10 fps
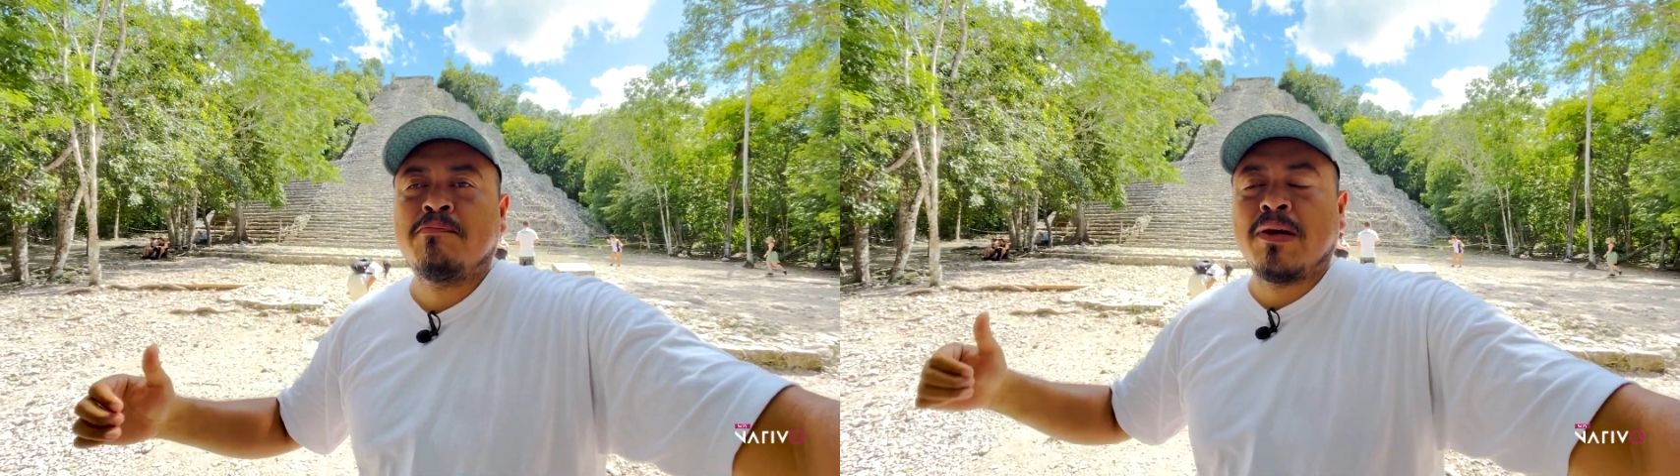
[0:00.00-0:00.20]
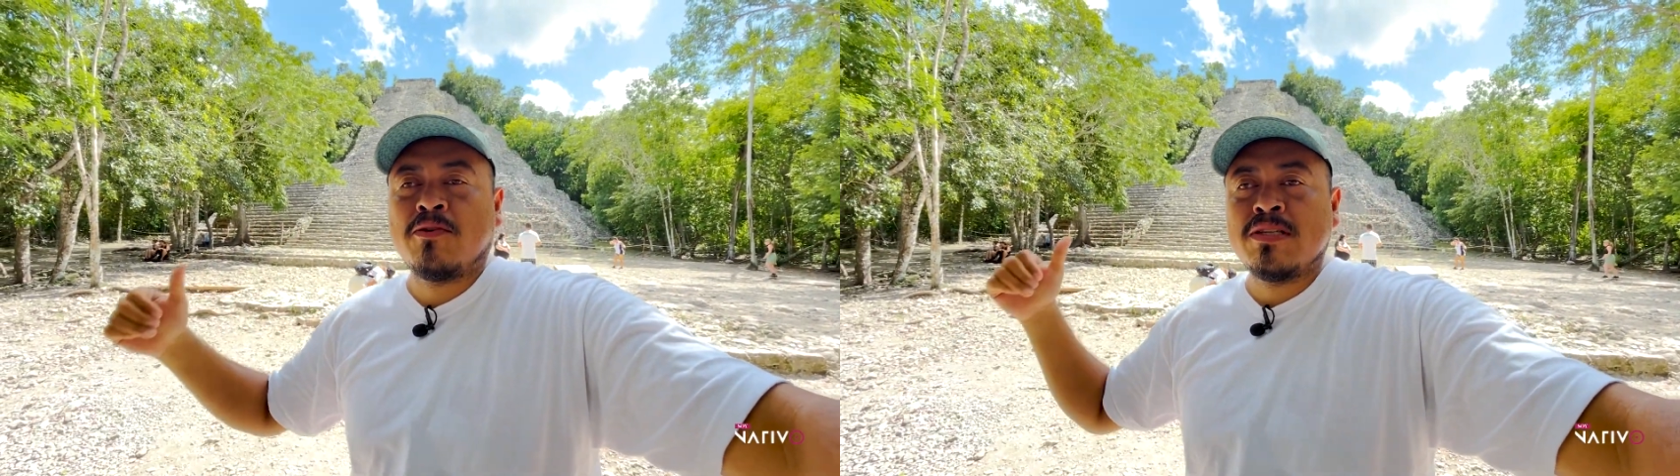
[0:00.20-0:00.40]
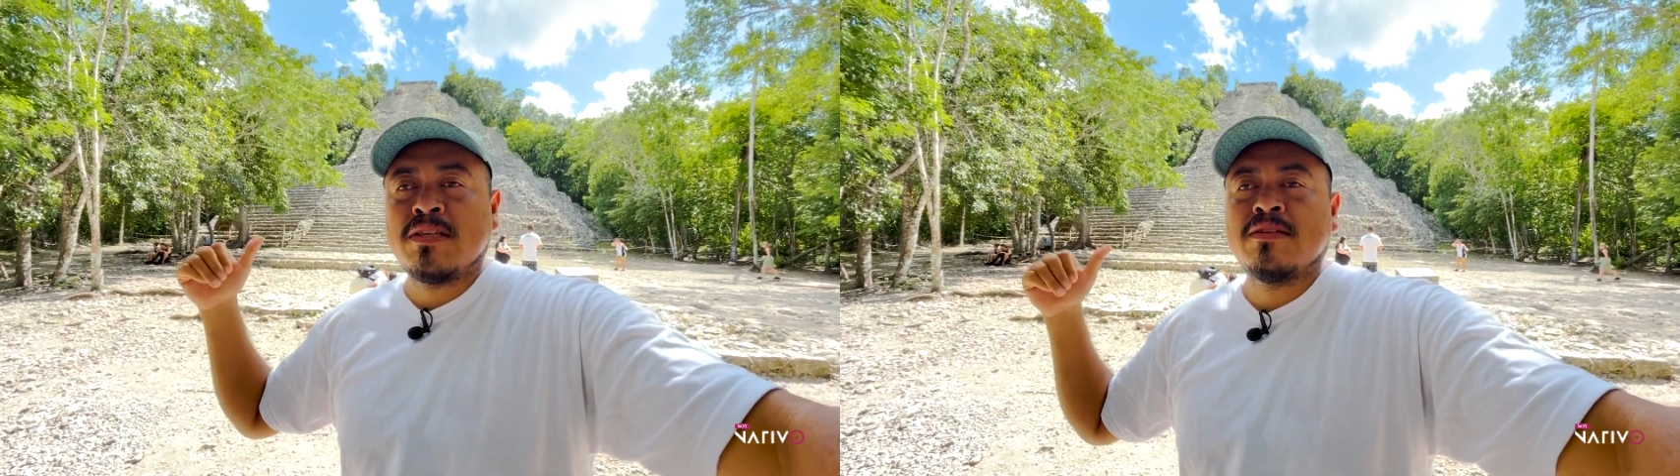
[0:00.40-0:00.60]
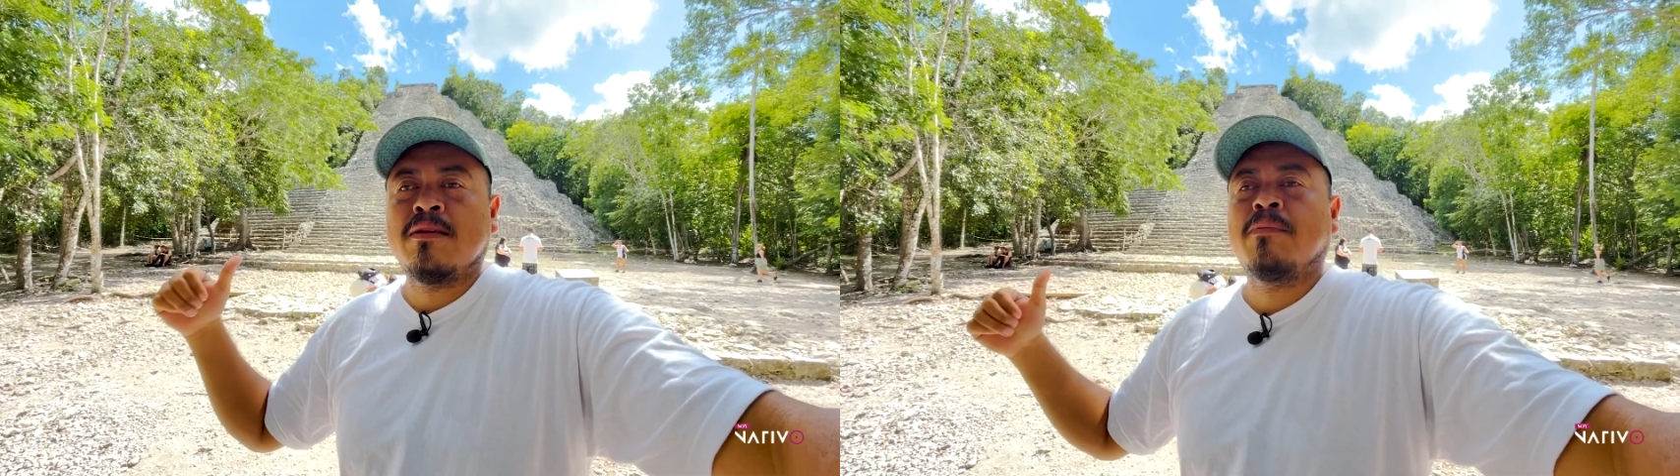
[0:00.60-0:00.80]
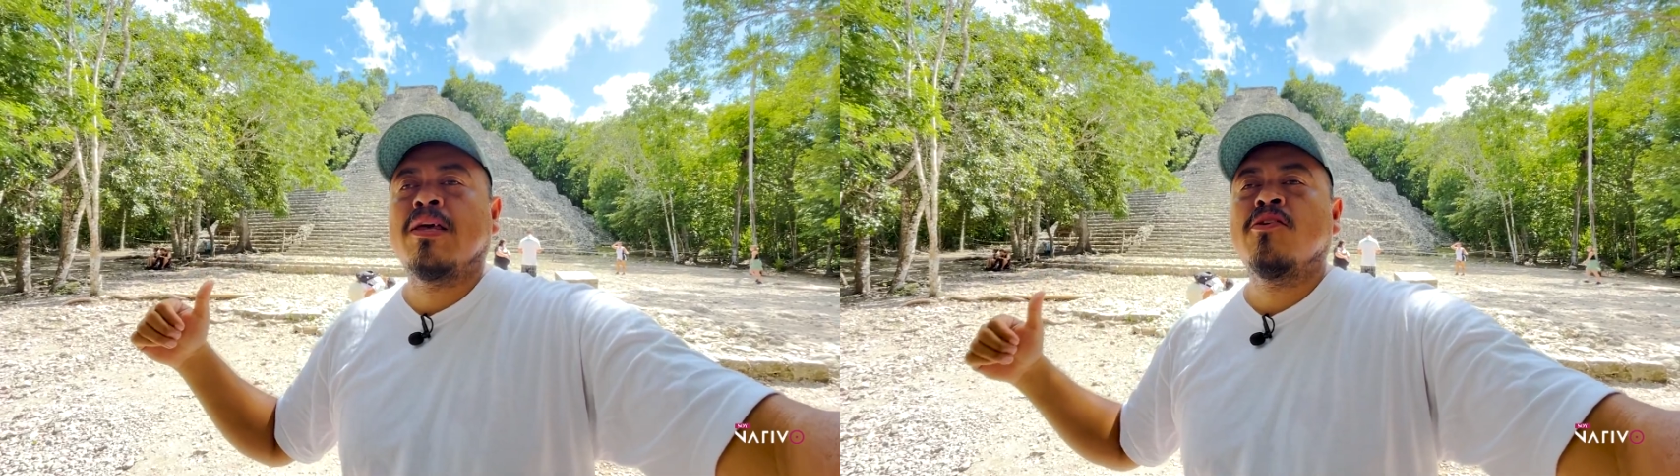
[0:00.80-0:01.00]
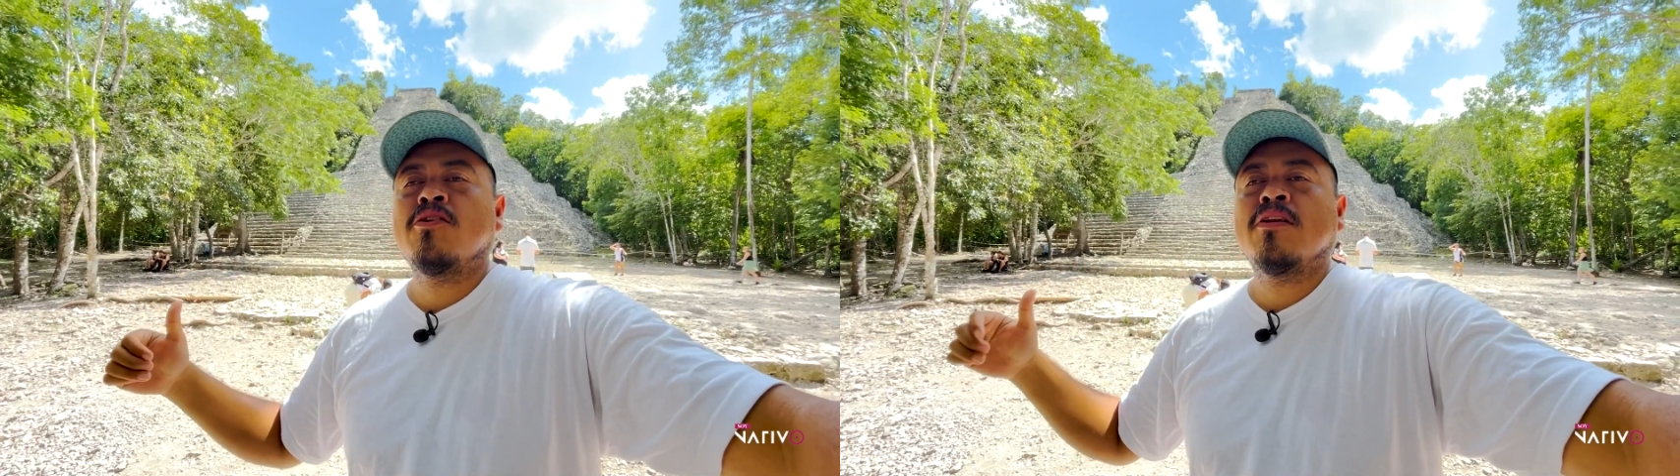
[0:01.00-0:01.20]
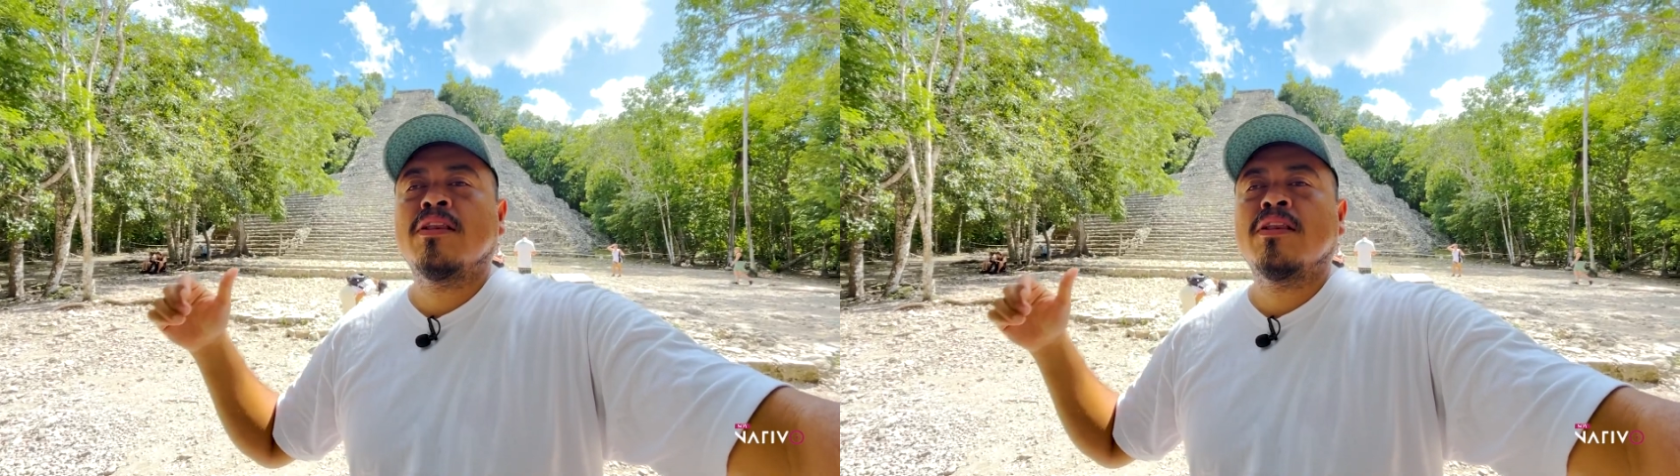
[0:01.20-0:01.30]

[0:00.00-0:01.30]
pero este es el mayor